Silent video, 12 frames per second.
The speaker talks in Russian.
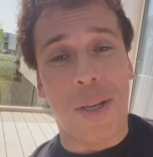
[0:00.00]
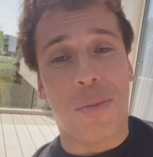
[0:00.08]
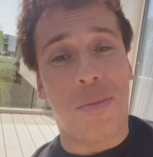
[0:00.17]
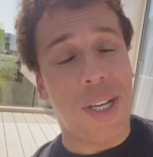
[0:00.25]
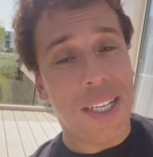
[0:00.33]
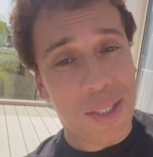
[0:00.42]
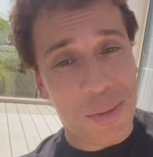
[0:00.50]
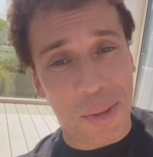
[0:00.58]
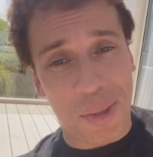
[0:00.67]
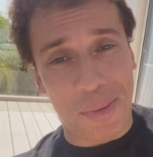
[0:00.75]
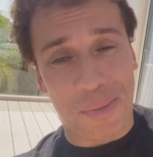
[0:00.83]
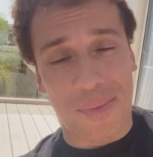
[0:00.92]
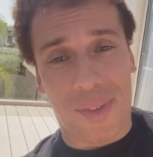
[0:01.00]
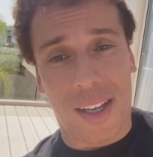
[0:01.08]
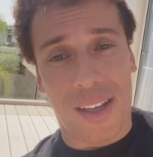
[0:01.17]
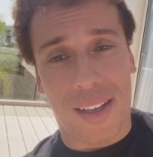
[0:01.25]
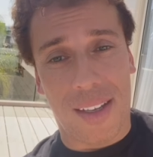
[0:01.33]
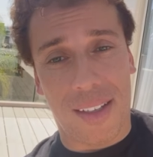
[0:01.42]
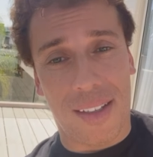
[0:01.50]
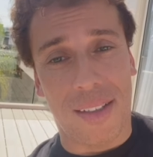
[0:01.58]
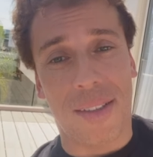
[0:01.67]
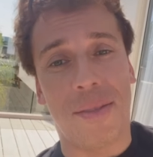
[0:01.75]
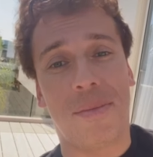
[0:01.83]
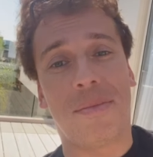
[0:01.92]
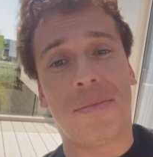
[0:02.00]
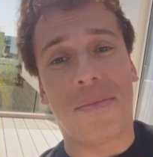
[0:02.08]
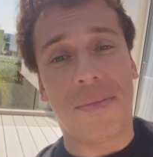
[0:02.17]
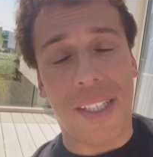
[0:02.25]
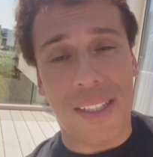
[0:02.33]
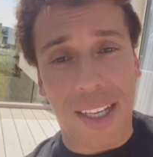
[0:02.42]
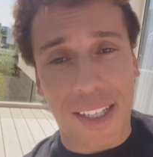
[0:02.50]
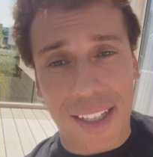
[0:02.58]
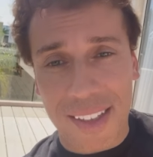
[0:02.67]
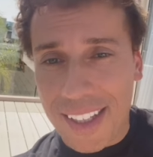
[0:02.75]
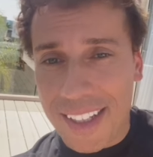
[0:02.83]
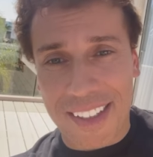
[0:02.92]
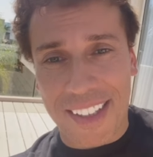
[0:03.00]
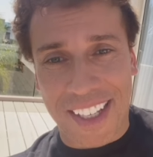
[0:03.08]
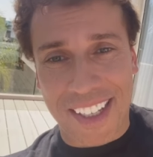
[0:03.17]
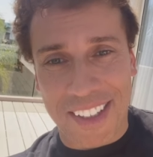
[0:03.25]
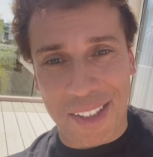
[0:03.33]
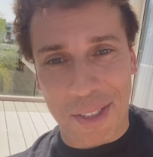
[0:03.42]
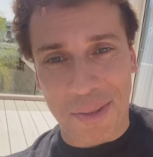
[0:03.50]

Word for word: Поэтому э, иногент так иногент.